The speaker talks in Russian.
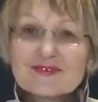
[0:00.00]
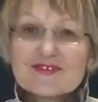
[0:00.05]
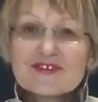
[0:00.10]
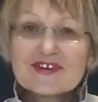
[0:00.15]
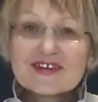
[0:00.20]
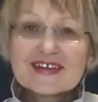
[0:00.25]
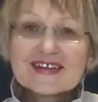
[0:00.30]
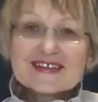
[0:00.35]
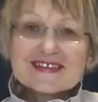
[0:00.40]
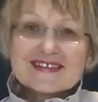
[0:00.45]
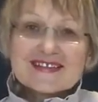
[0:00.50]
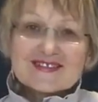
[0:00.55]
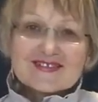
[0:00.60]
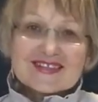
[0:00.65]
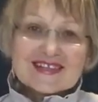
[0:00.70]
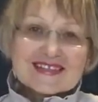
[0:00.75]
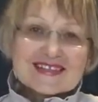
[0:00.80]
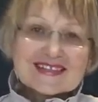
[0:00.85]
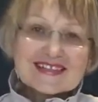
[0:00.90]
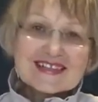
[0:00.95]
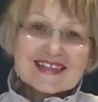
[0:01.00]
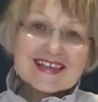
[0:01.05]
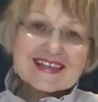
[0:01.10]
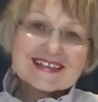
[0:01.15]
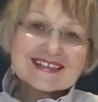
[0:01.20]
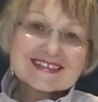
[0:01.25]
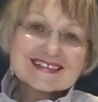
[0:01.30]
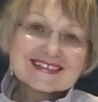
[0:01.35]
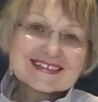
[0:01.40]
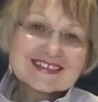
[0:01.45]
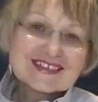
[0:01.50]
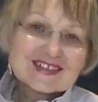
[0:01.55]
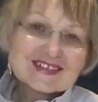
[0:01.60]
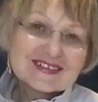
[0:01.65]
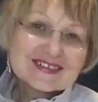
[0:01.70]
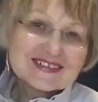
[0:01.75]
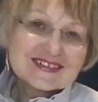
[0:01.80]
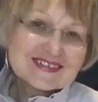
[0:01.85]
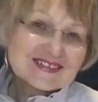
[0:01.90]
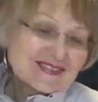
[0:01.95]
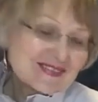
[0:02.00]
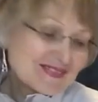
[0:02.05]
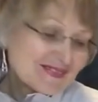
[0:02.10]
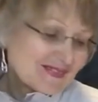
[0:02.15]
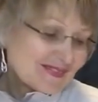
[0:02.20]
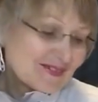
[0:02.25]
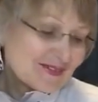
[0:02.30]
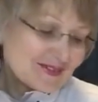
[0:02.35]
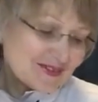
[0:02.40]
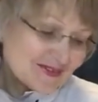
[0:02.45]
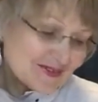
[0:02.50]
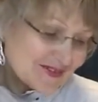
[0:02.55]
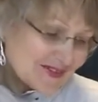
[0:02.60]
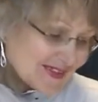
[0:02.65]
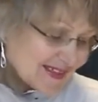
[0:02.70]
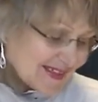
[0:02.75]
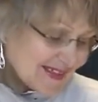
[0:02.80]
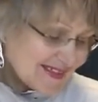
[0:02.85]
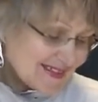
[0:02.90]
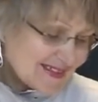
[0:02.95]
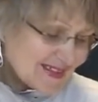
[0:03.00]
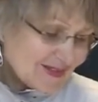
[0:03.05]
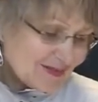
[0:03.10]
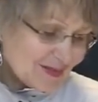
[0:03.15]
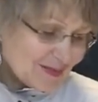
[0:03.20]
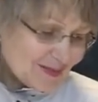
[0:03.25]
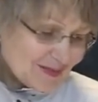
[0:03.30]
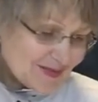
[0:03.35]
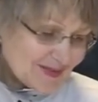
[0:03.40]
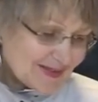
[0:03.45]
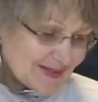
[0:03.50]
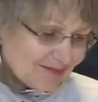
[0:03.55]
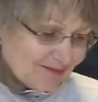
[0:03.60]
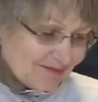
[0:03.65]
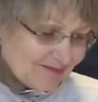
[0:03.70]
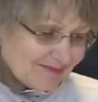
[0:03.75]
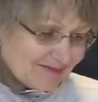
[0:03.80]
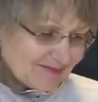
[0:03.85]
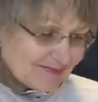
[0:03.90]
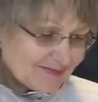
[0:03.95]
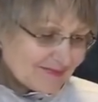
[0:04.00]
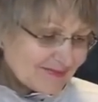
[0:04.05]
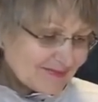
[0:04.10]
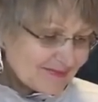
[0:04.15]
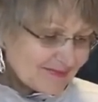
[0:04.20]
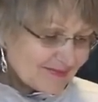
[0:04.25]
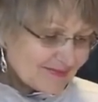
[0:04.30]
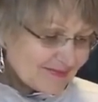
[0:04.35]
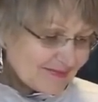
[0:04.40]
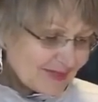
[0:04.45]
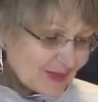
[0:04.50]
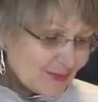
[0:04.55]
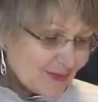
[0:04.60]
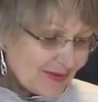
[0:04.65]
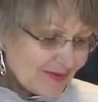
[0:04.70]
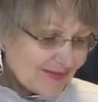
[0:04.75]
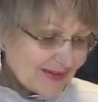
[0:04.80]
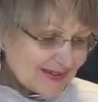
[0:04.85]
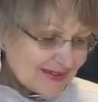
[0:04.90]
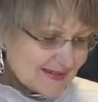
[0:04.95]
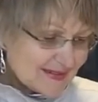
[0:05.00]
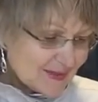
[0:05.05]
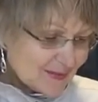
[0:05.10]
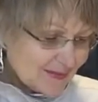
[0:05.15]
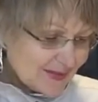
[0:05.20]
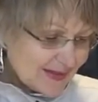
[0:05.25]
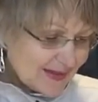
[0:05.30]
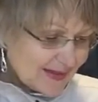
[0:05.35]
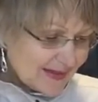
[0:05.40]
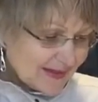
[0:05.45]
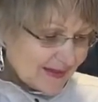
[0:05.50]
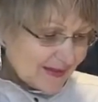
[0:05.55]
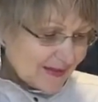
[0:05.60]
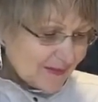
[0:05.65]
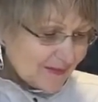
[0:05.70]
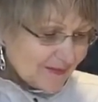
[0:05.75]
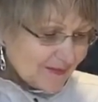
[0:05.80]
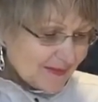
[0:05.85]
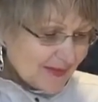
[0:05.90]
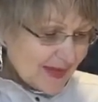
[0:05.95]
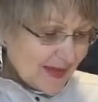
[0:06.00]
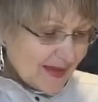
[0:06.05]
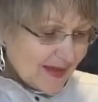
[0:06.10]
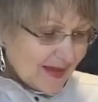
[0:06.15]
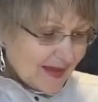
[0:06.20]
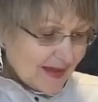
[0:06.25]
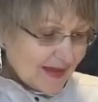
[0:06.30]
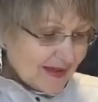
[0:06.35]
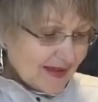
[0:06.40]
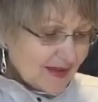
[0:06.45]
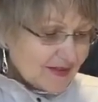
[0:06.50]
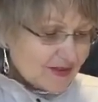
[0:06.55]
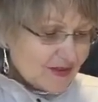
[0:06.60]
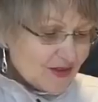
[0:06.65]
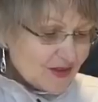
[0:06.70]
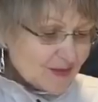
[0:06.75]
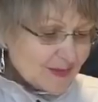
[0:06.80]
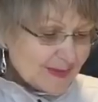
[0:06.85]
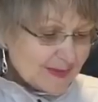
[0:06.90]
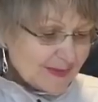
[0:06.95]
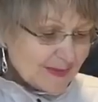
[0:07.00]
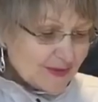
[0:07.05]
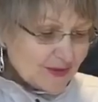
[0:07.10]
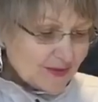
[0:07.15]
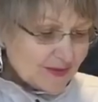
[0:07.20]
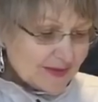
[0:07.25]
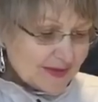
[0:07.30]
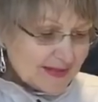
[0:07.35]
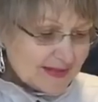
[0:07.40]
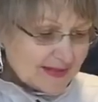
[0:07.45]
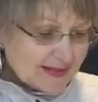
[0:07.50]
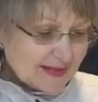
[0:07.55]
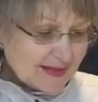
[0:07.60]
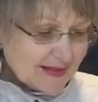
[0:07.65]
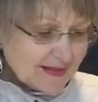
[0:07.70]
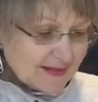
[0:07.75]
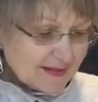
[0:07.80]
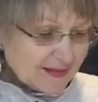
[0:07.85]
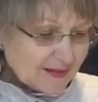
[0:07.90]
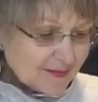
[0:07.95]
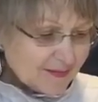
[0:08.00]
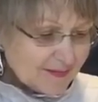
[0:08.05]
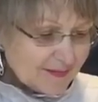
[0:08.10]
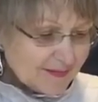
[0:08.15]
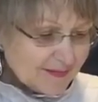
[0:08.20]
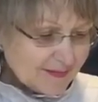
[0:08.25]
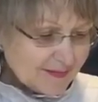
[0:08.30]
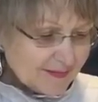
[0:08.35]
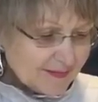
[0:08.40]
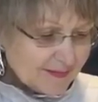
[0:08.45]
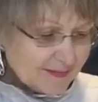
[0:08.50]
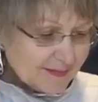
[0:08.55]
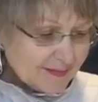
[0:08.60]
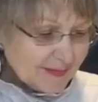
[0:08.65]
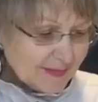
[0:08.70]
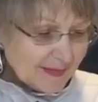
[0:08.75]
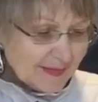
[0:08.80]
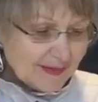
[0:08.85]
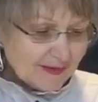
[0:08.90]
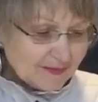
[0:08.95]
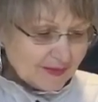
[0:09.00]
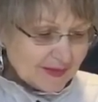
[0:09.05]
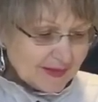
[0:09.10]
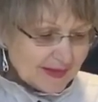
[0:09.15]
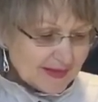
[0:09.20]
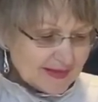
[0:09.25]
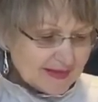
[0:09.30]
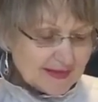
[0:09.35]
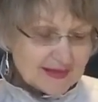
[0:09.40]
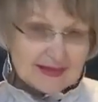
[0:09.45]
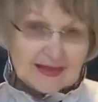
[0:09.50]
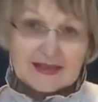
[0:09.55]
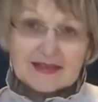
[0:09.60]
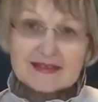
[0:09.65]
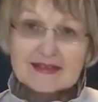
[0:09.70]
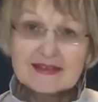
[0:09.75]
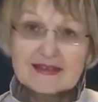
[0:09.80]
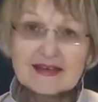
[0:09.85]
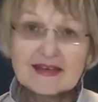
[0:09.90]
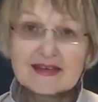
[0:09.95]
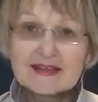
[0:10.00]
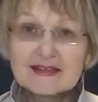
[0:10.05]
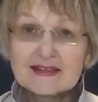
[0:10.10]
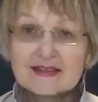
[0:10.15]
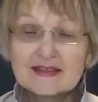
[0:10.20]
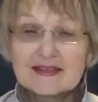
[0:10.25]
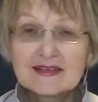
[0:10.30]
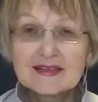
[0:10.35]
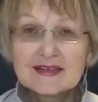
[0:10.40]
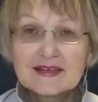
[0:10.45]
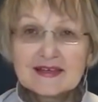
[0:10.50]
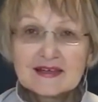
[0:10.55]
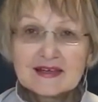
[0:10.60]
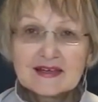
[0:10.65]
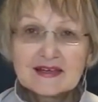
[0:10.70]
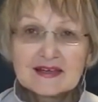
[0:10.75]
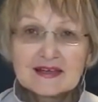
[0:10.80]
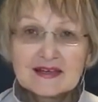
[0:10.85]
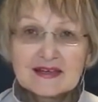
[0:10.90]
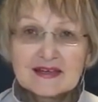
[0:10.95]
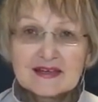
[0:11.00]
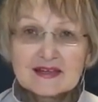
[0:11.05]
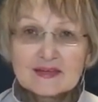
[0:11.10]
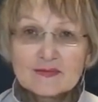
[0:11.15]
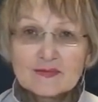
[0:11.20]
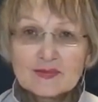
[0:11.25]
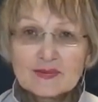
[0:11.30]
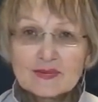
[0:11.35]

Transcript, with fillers: Очень красивый расклад. Очень-очень красивый, просто любоваться им приятно. Я сейчас посмотрю вот эти карты. Вот эти карты это, э, это